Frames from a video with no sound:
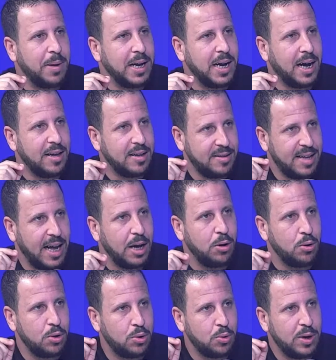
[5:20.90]
البارح
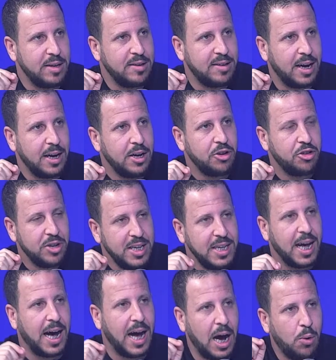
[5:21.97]
سالوا التوانسه شنو
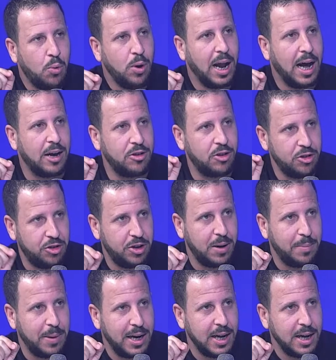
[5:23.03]
هي اول حاجه تجي
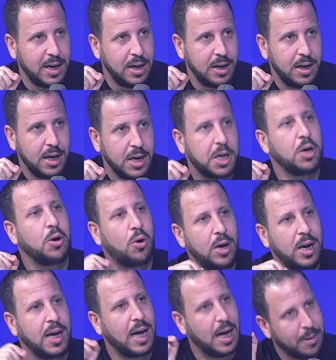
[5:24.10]
لبالك كي
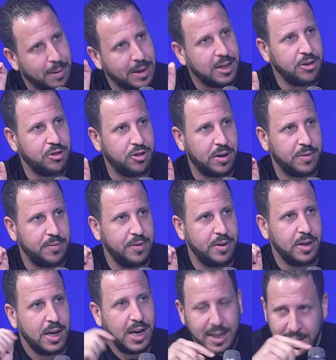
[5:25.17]
نقول لك 14
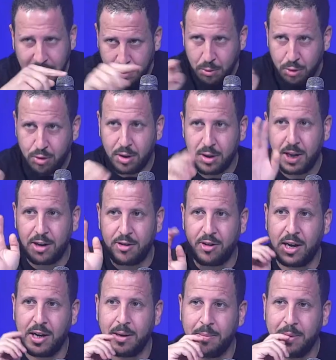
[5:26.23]
جانفي هل نعملوا سونداج
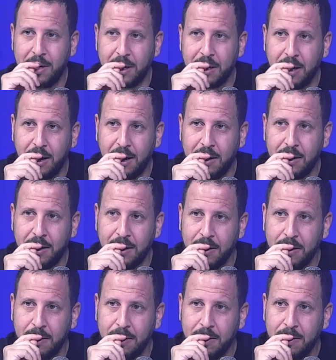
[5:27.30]
احنا بيناتنا لهنا
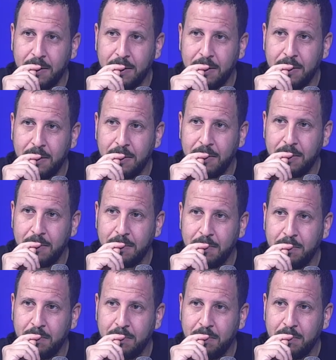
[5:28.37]

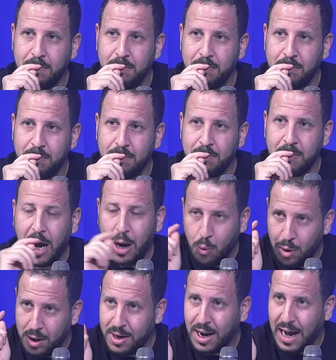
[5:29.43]
أه شنو
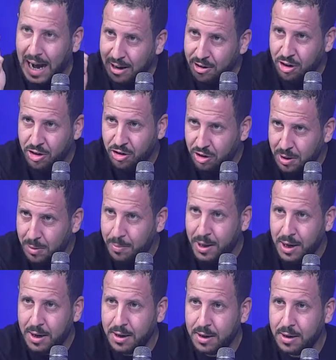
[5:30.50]
اول حاجه
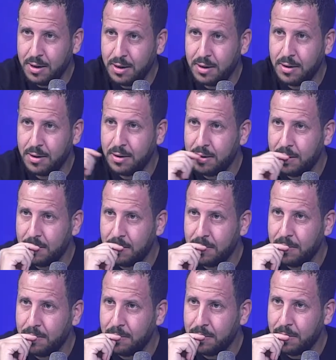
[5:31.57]
الامل انا وقتك
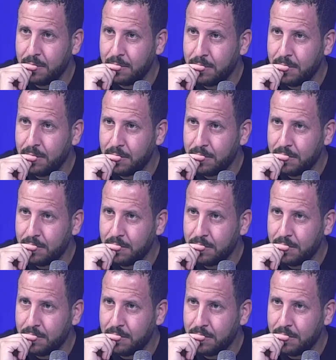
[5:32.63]
قبل 10 سنين